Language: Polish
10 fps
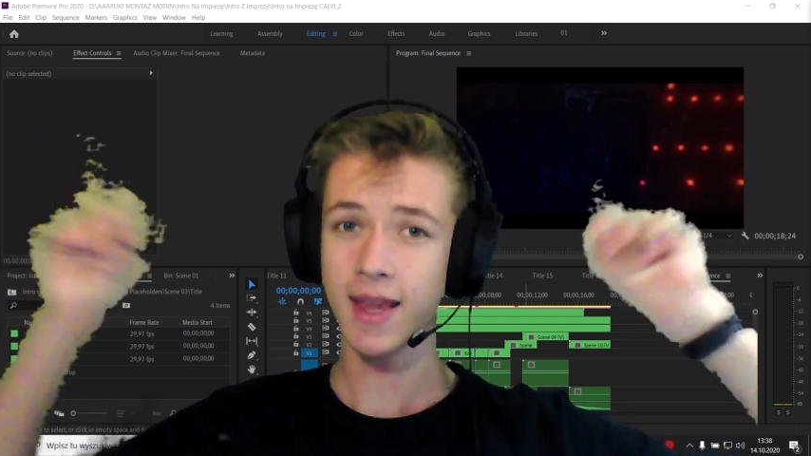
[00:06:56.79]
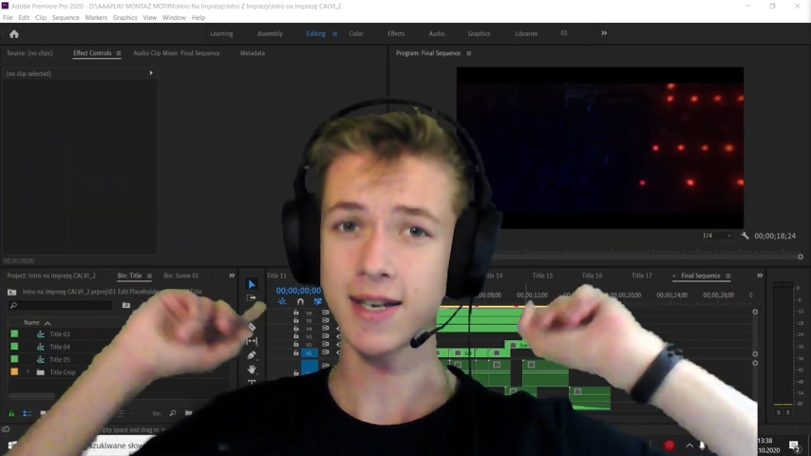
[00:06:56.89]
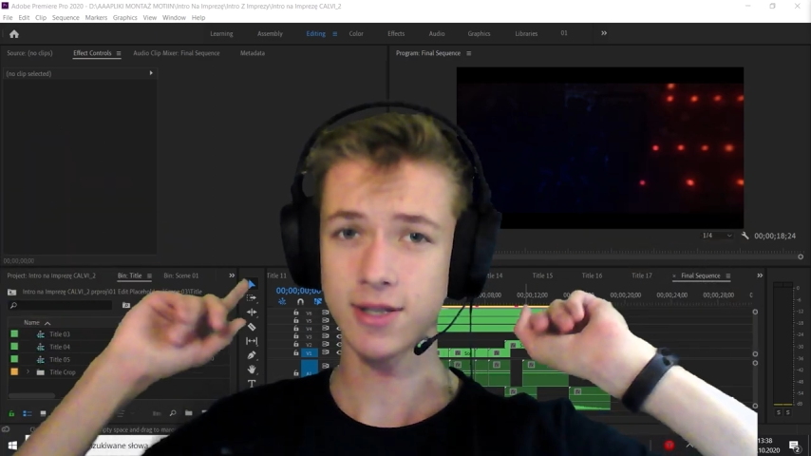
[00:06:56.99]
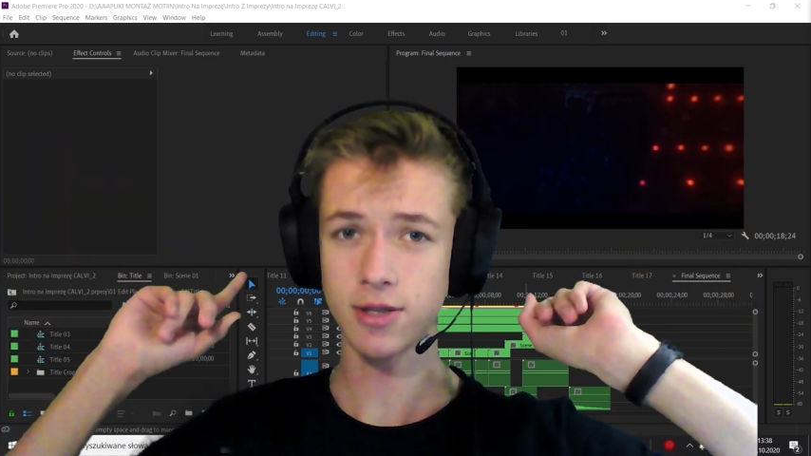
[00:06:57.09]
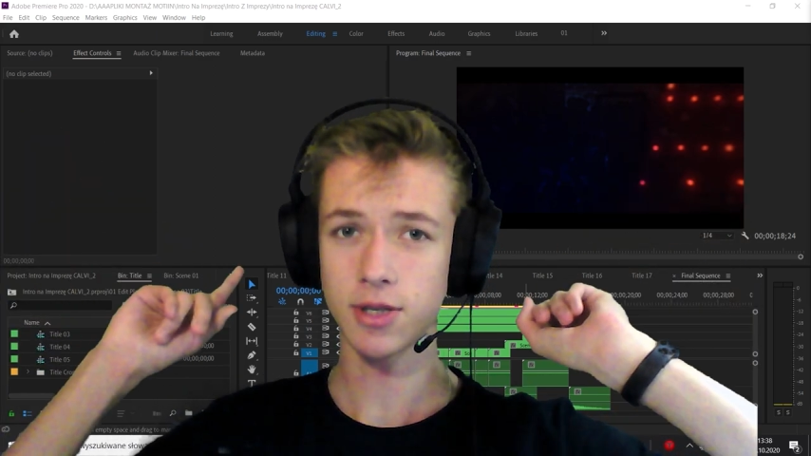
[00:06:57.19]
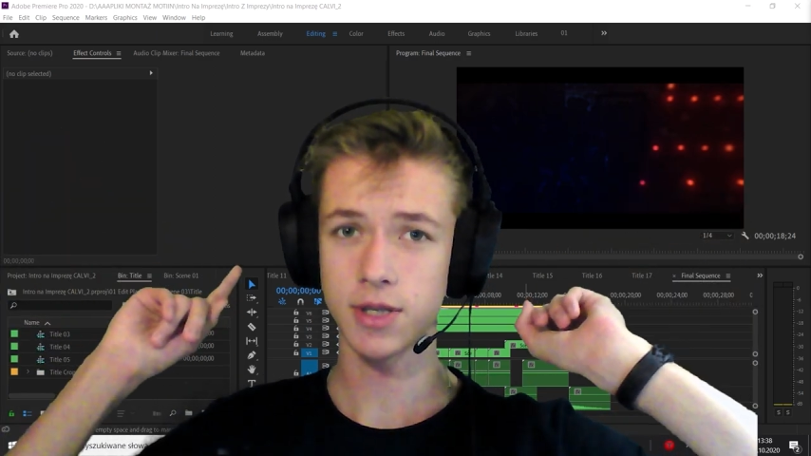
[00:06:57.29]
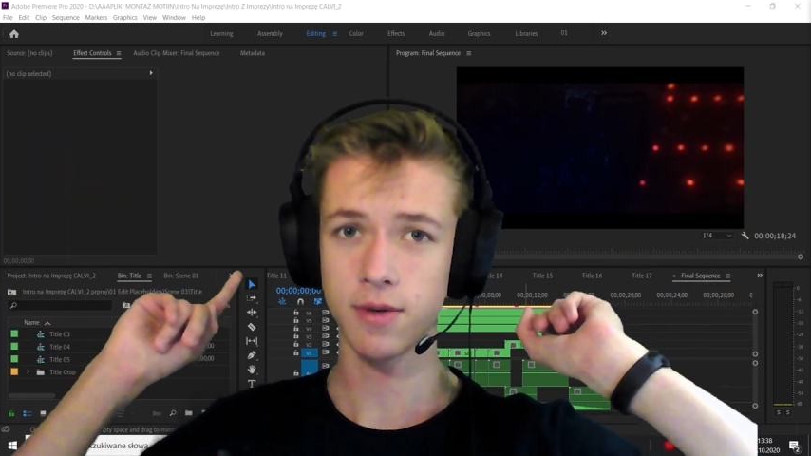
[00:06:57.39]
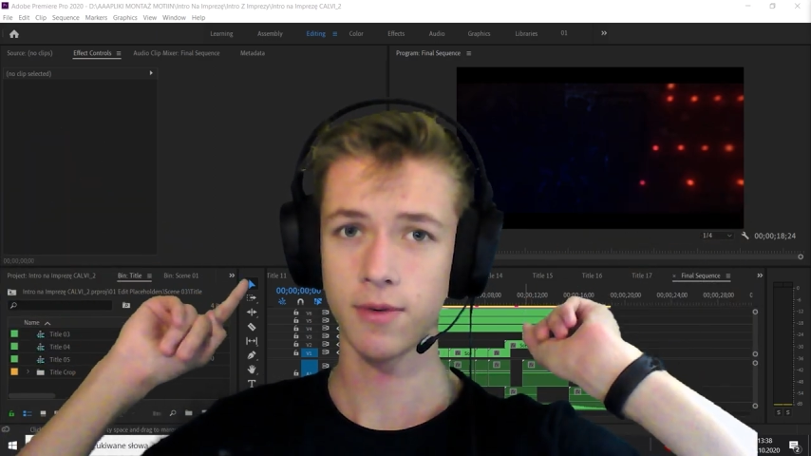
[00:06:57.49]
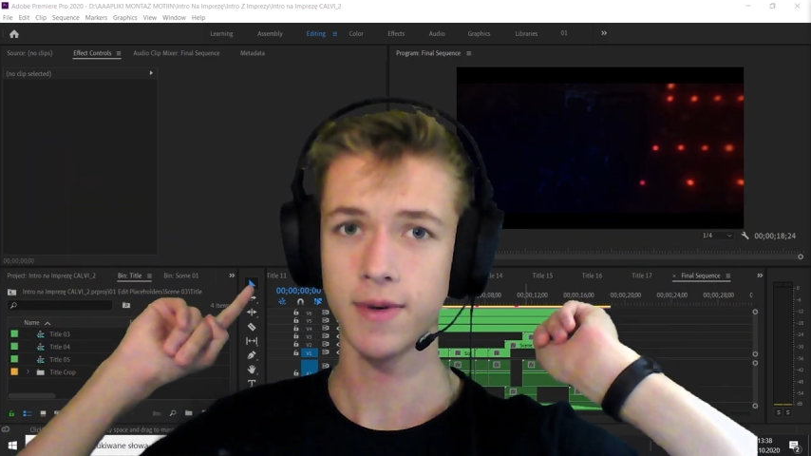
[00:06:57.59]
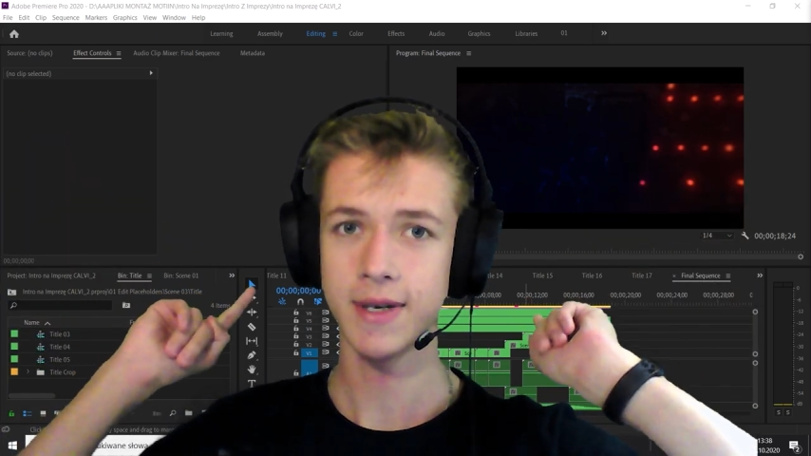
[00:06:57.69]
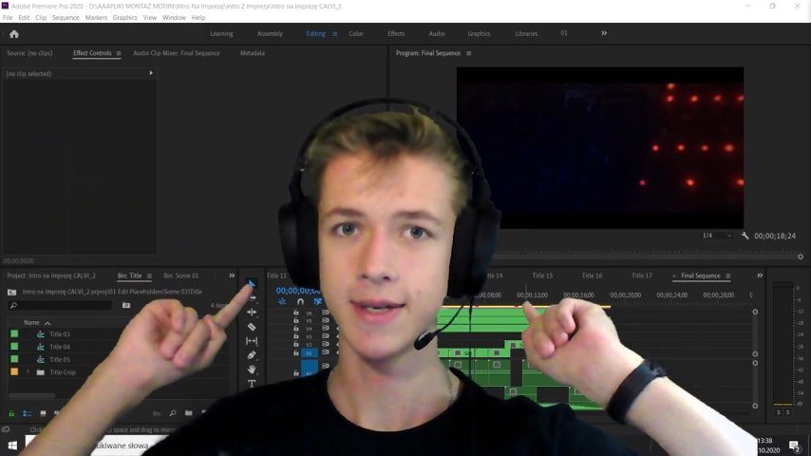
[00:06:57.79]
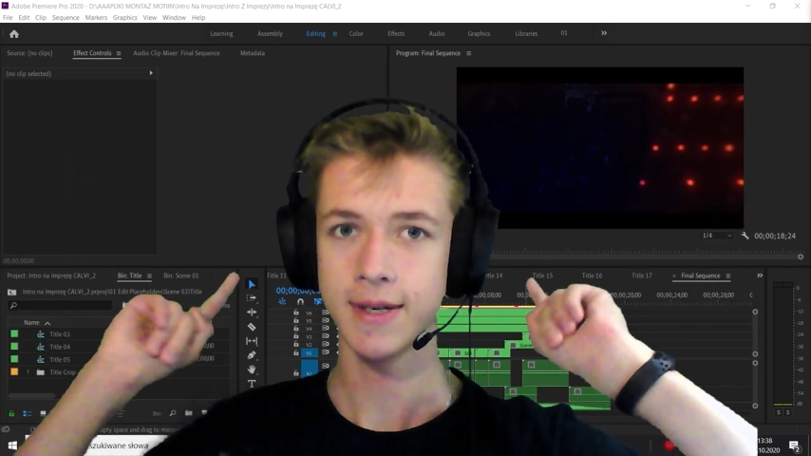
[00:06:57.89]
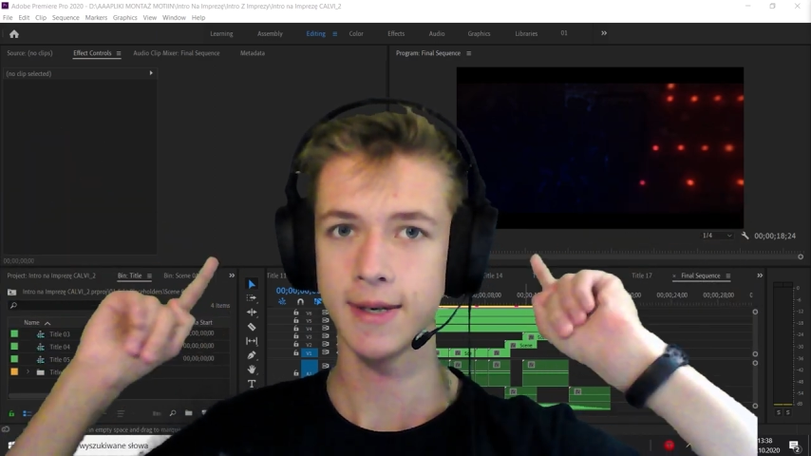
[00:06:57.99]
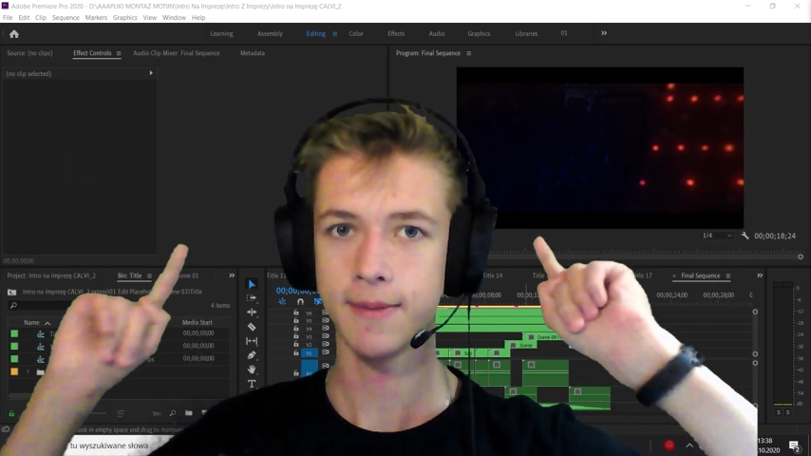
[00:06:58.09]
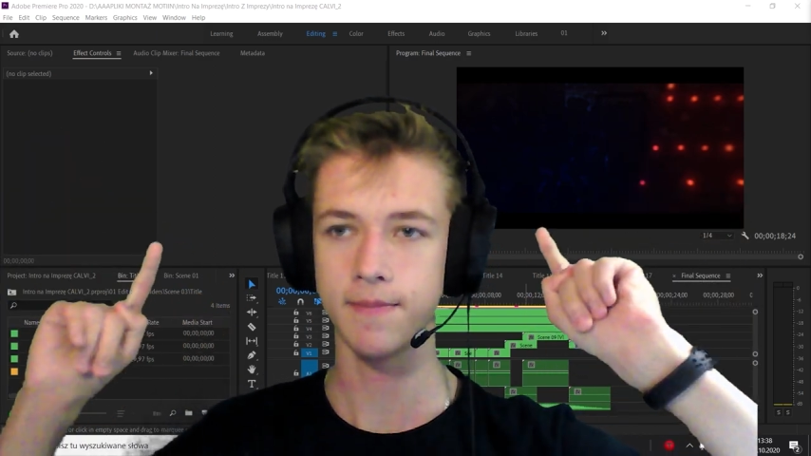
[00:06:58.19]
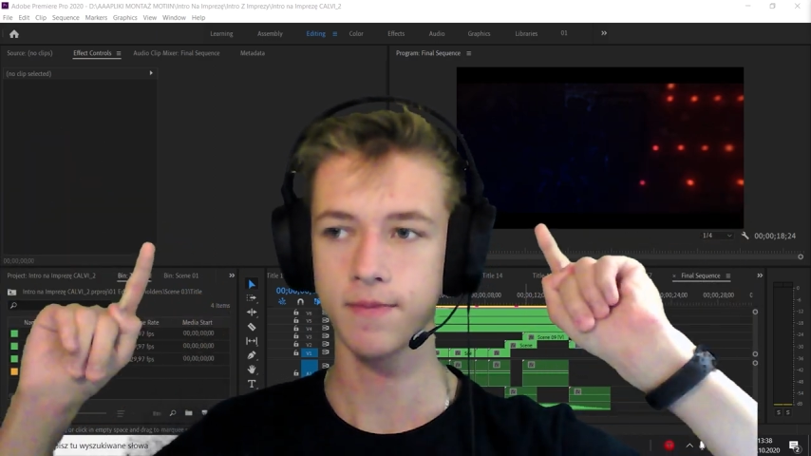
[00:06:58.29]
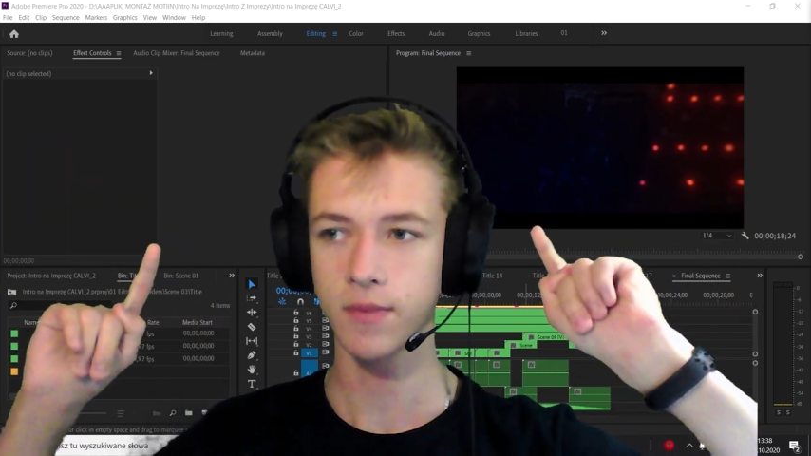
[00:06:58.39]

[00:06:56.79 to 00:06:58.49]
Teraz to, co się... E,